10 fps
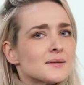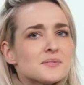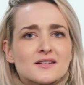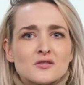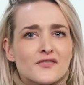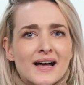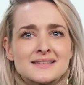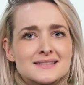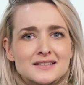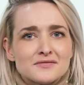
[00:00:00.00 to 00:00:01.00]
Da gibt es ja so
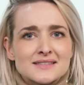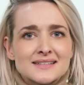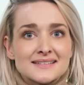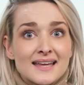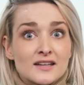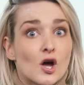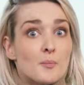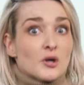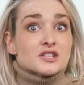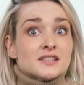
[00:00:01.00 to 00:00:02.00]
wahnsinnig witzige Sachen.
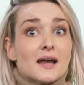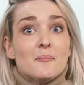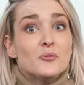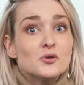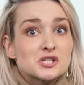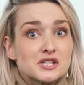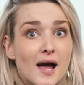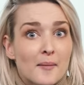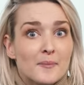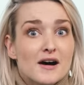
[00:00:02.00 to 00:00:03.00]
Möchte ich dann
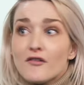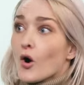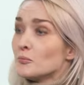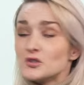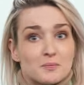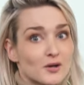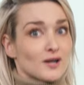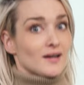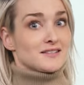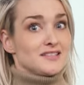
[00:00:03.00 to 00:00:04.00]
Buchstaben? Warum nicht mal
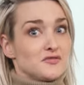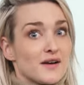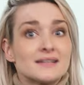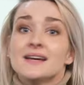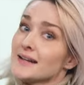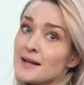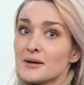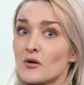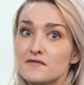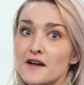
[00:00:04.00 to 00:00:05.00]
kreativ werden? Kann
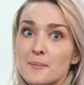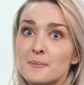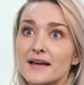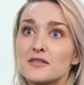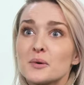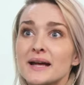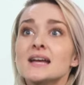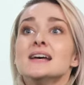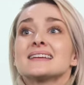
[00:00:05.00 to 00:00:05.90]
man auch färben, by the way.